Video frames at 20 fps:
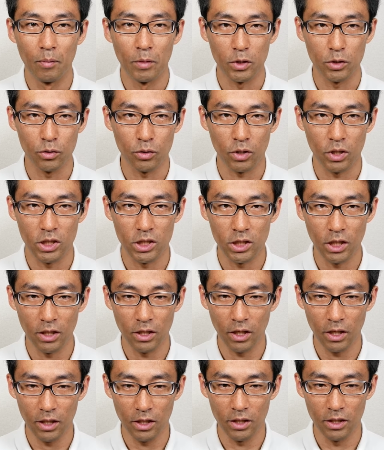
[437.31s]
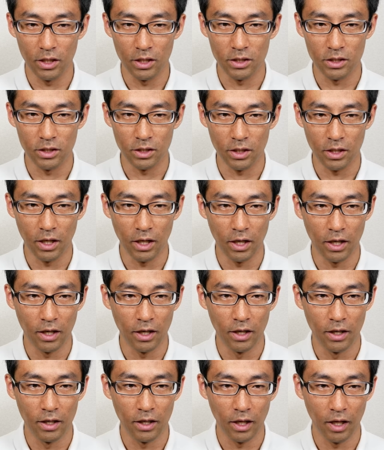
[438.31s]
ちょっと汚いんです
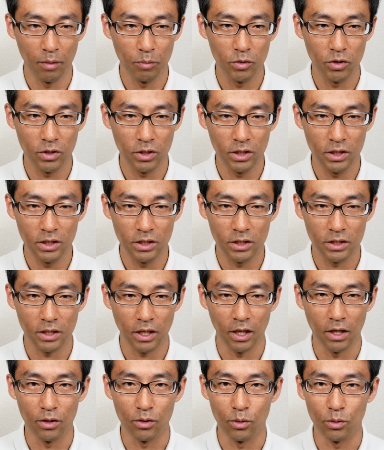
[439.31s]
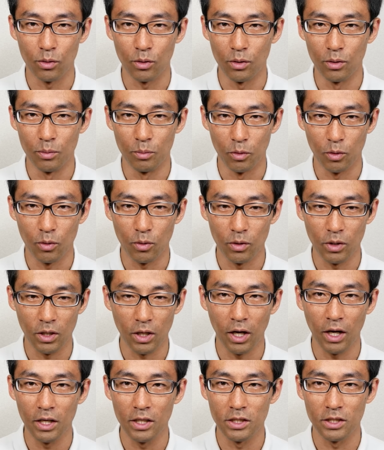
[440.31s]
が M インサートというのもここに
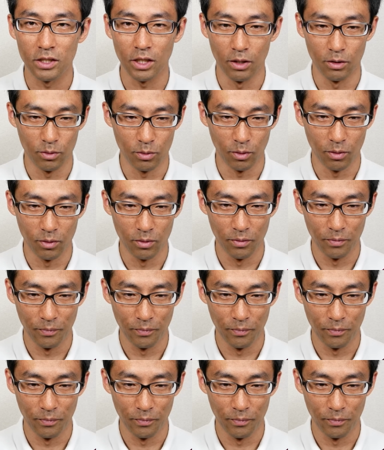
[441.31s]
書いちゃうと